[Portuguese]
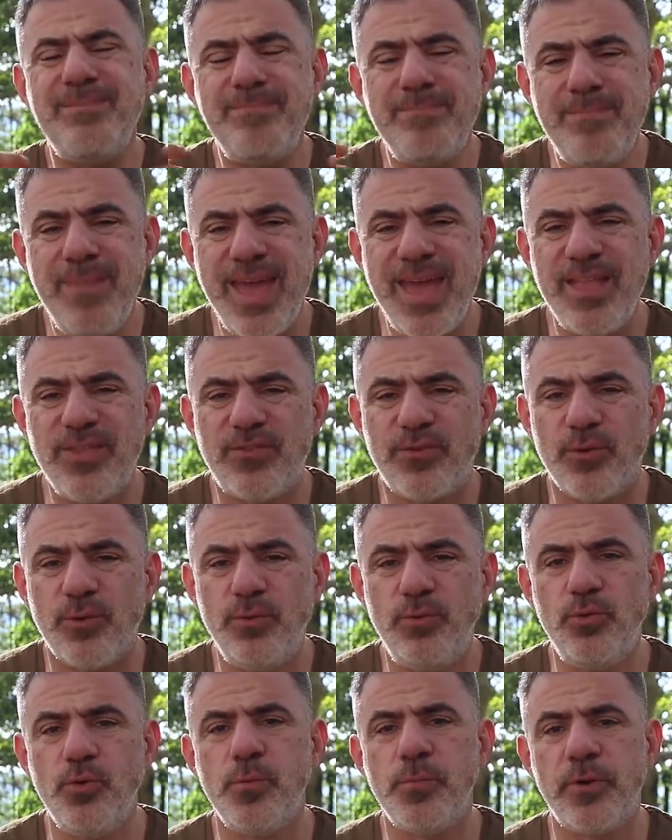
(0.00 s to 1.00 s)
imenso
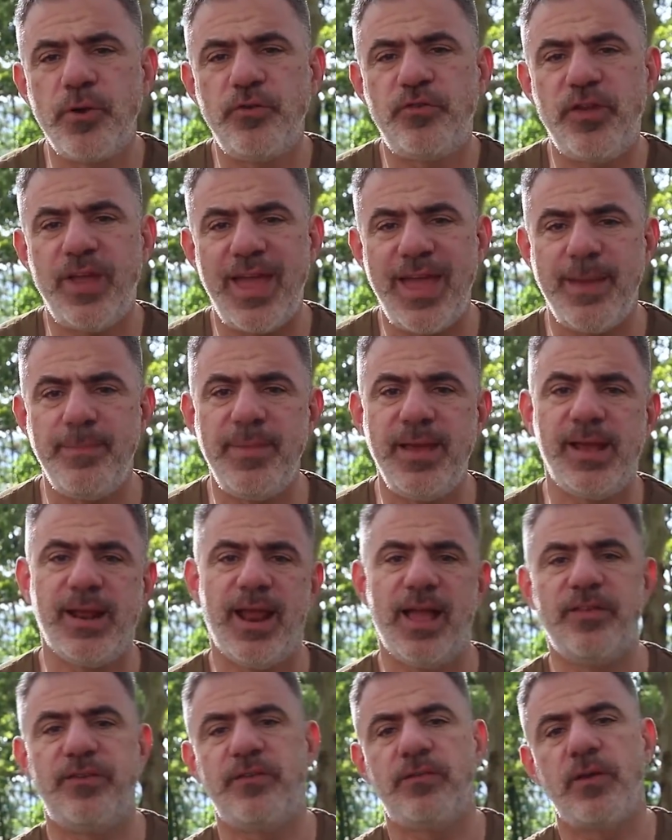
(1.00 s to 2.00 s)
número de
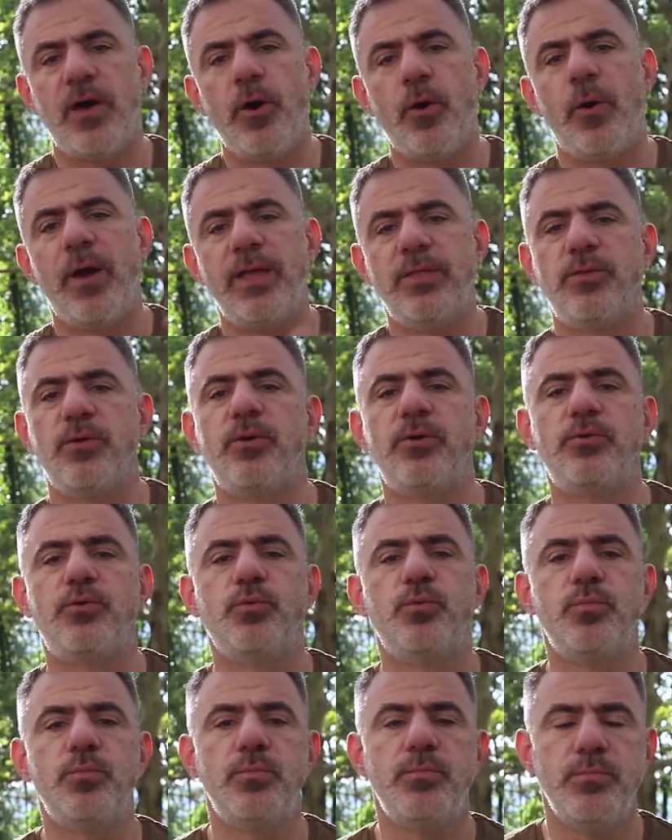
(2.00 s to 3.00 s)
imigrantes ao redor
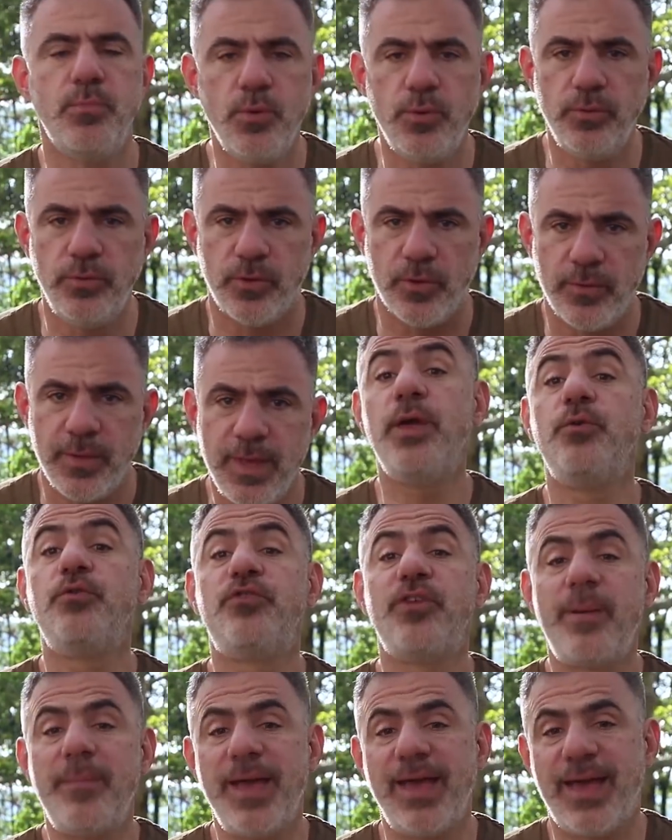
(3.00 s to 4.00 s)
do mundo. E os
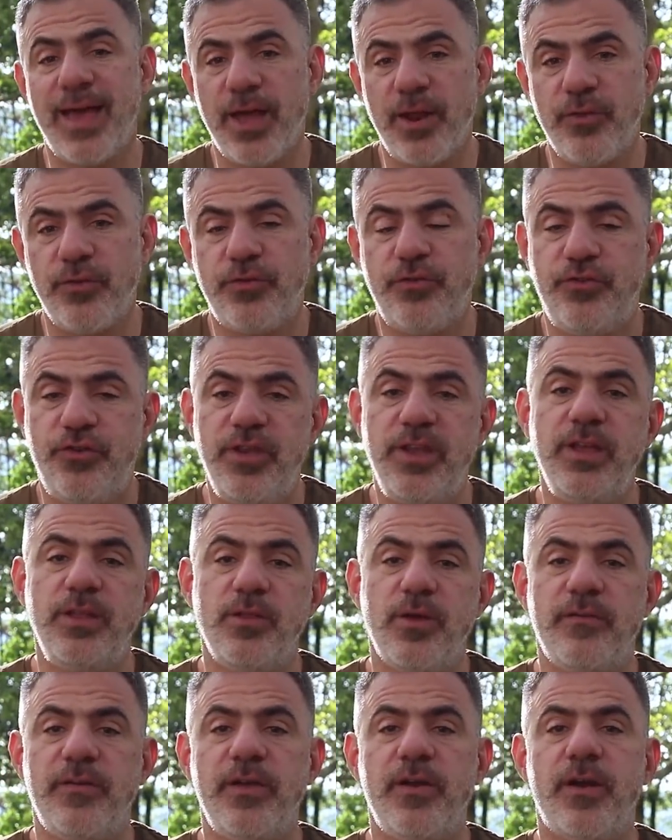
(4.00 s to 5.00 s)
jamaicanos de
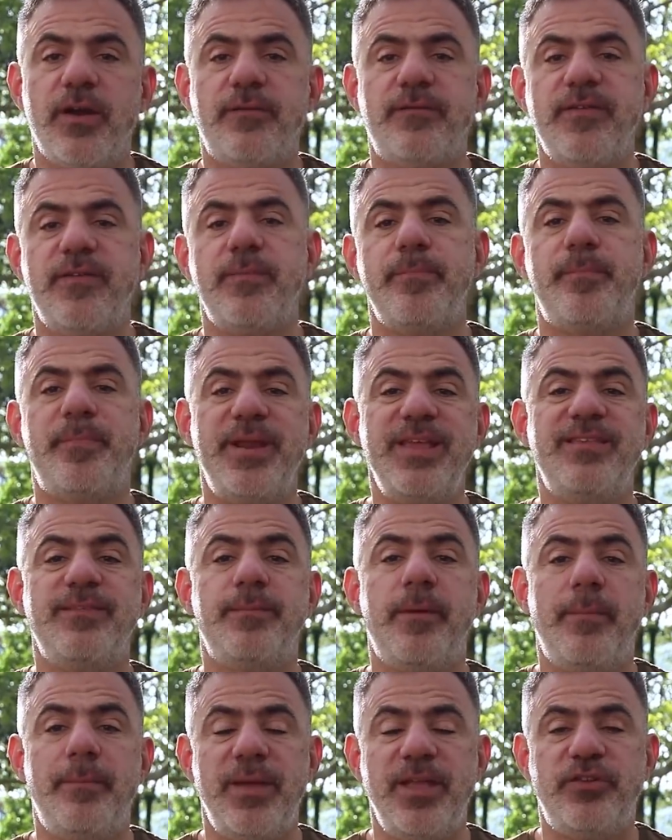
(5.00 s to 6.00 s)
Nova York vivem
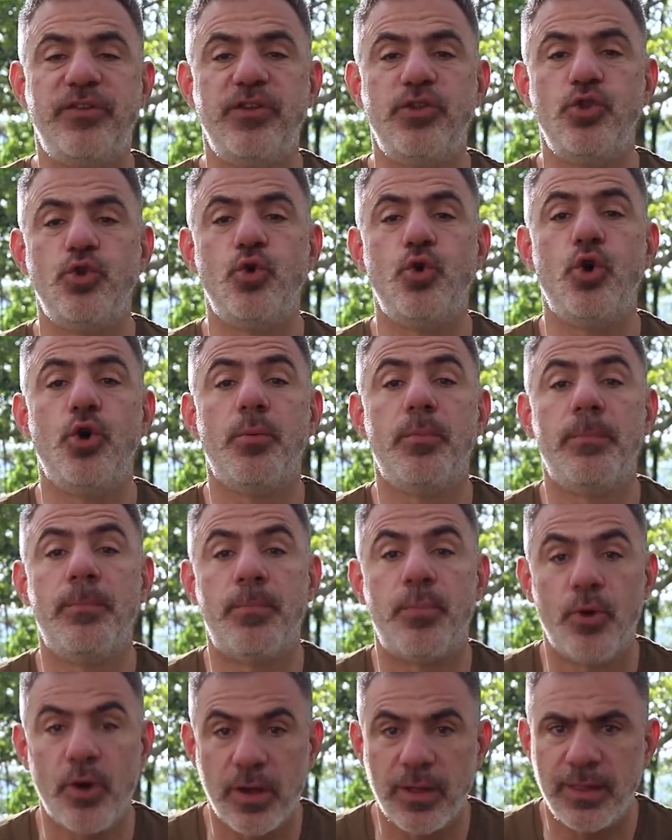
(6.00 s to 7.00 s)
principalmente no
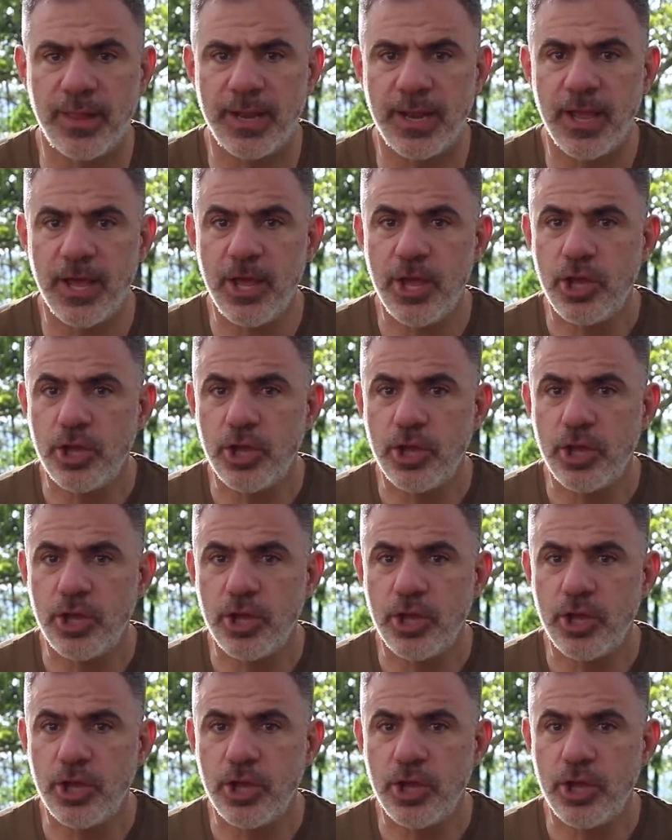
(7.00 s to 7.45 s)
Brooklyn.